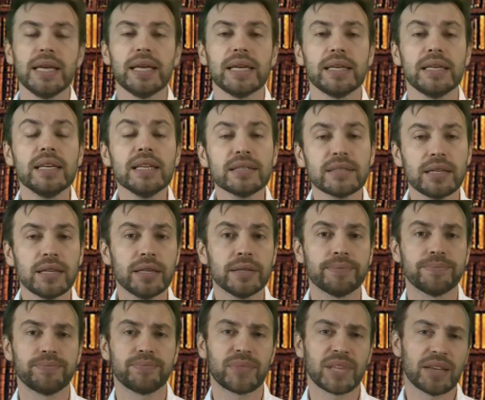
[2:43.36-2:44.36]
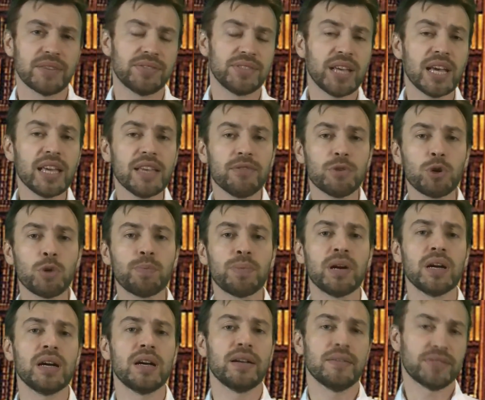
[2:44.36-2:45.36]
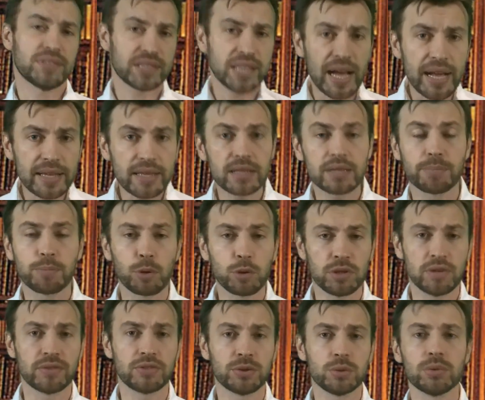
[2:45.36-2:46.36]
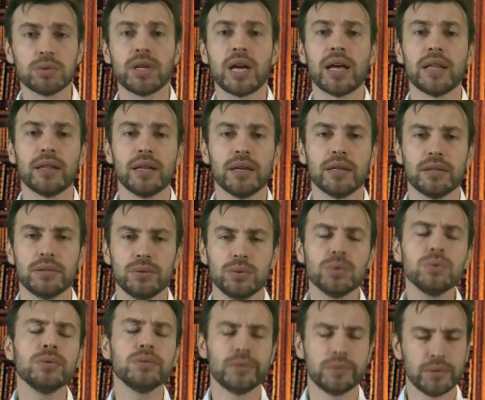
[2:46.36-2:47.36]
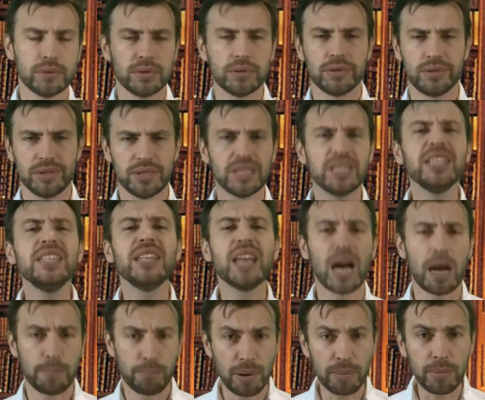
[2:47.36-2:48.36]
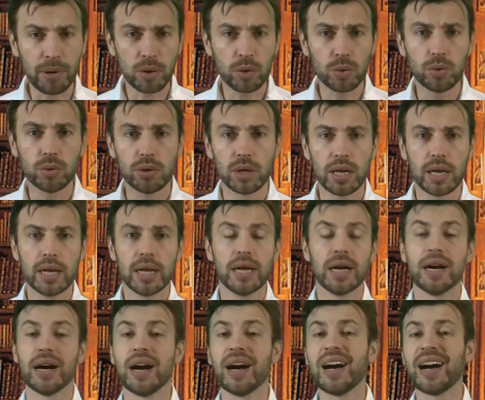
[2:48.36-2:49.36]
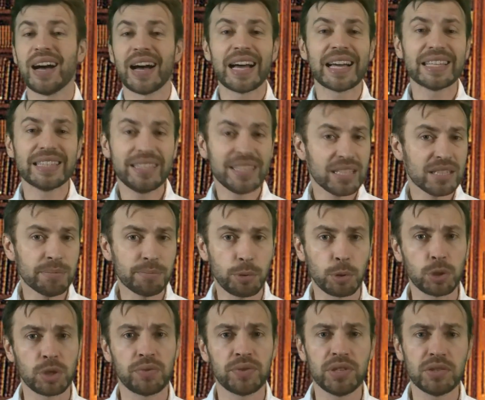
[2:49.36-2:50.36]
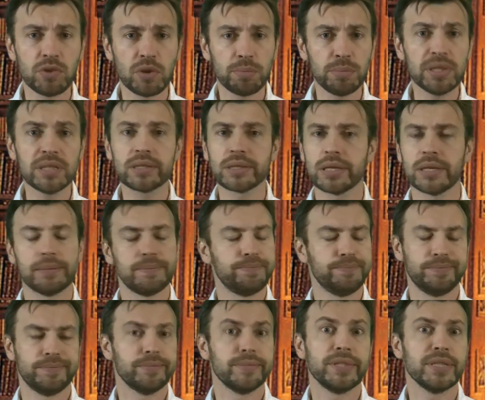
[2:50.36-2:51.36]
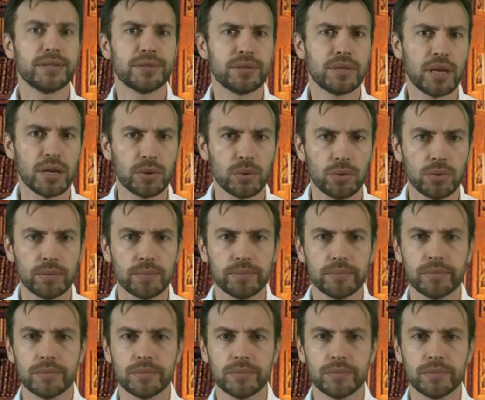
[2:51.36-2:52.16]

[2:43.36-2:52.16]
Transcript: Если вся Европа встанет против султана, то и я помогу. А один против него биться не стану.